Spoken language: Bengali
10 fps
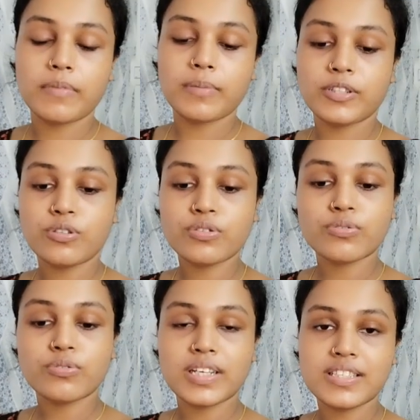নামা মাত্র
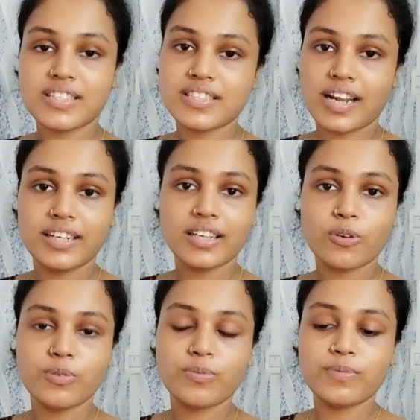শুধু মাছের ঝালটা
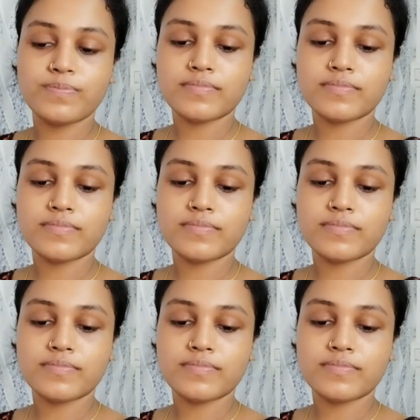করব